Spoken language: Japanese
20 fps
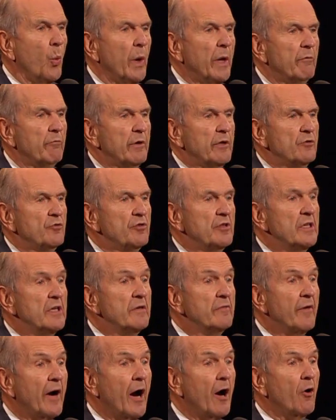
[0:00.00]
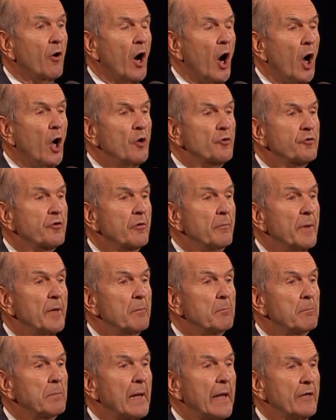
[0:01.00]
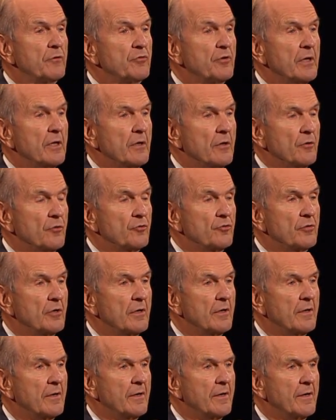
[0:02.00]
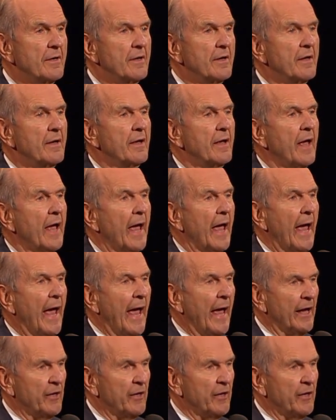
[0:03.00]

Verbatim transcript: 私たちは神殿の中でアブラハム、イサク、